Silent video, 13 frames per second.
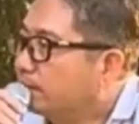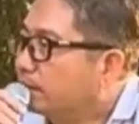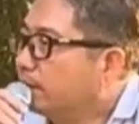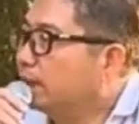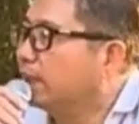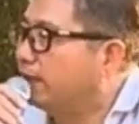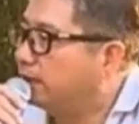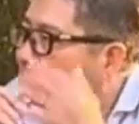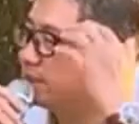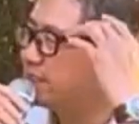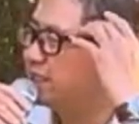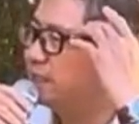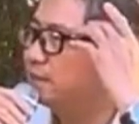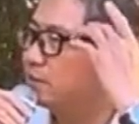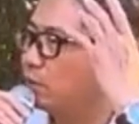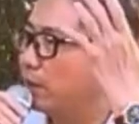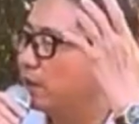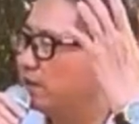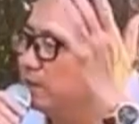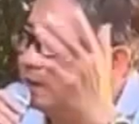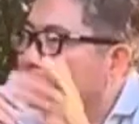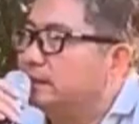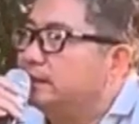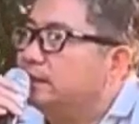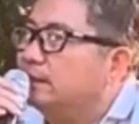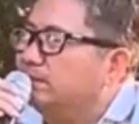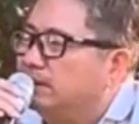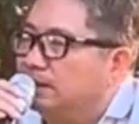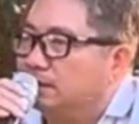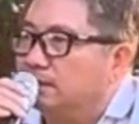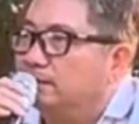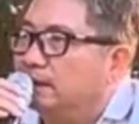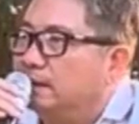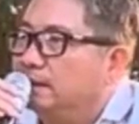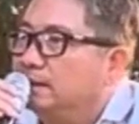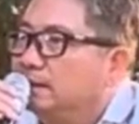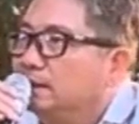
nó theo cái trí tuệ của mình trí thông minh của mình